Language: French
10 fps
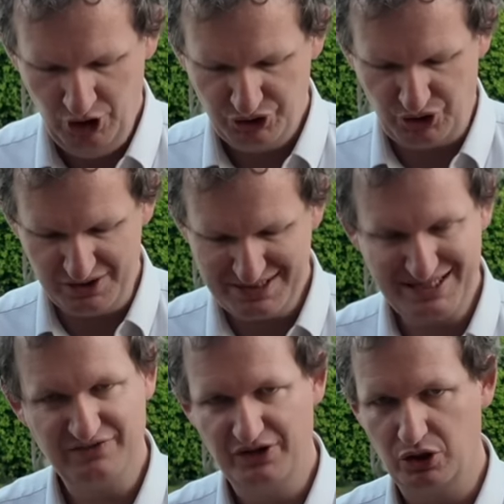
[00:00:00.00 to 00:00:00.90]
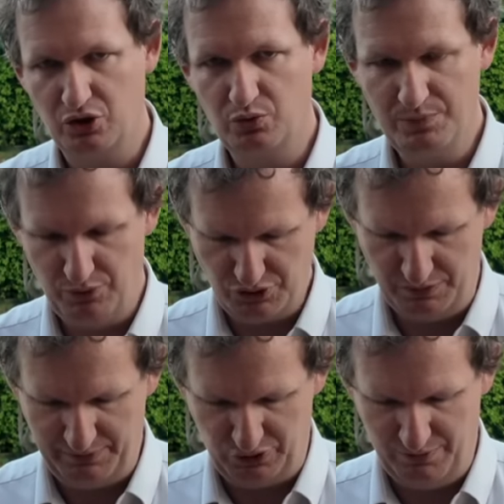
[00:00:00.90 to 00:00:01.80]
35,8%
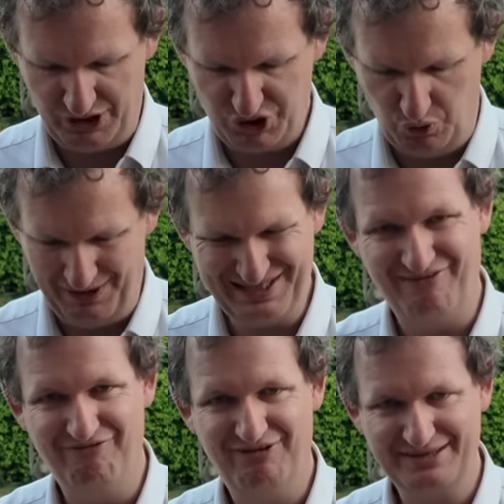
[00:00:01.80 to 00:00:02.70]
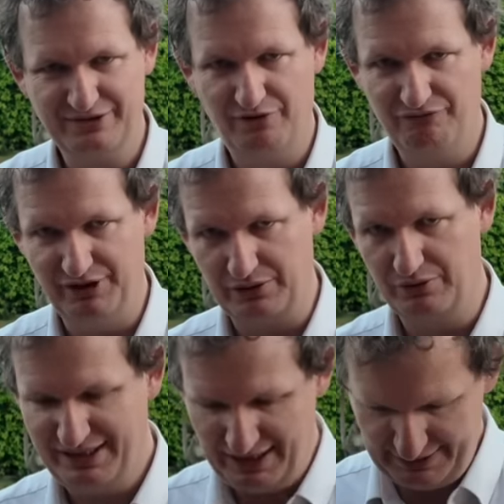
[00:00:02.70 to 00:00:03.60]
de part de marché, on passe à
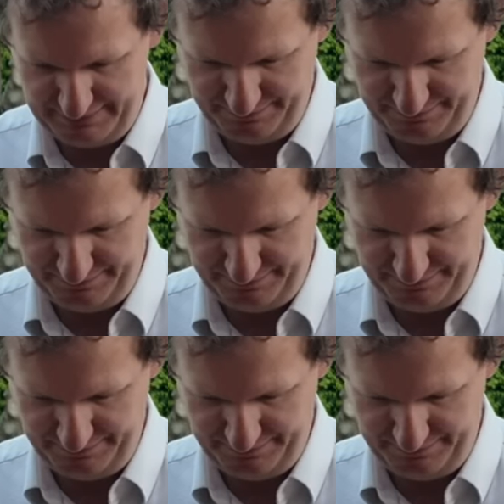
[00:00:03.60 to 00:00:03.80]
29,4%.